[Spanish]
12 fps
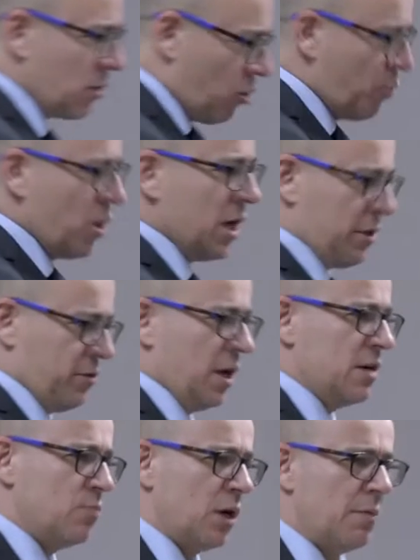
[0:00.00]
cómo el
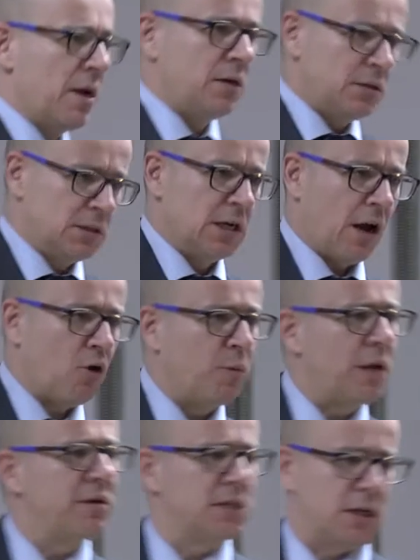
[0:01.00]
nacionalismo alemán se
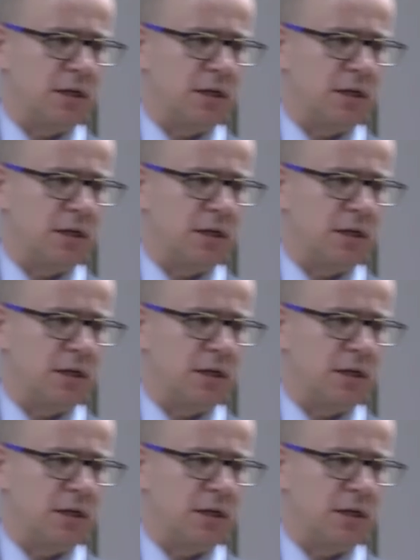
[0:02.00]
recupera de esa